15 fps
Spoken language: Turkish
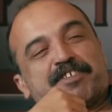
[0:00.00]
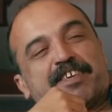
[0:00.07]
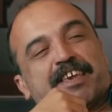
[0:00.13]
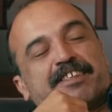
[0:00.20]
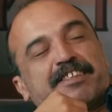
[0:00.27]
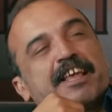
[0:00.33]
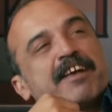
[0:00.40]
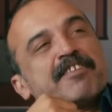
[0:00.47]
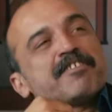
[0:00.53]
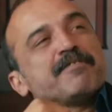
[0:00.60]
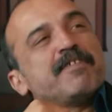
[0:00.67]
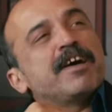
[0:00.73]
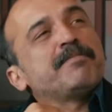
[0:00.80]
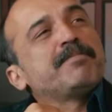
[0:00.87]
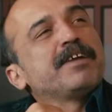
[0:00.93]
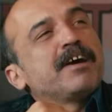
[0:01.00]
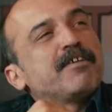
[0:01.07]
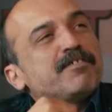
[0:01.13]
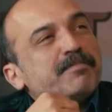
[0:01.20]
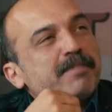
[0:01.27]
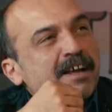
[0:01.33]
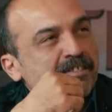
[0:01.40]
bir şeye ihtiyacın var mı
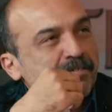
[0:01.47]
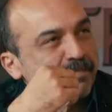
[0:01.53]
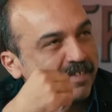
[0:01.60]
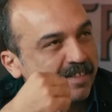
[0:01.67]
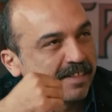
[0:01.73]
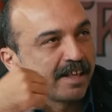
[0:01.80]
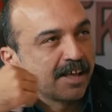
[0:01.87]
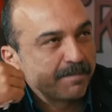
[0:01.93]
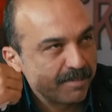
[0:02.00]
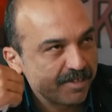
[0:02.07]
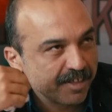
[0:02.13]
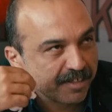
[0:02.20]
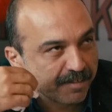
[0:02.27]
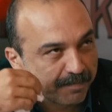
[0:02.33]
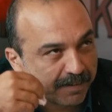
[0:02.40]
yavrum? Aç mısın? Sana bir şey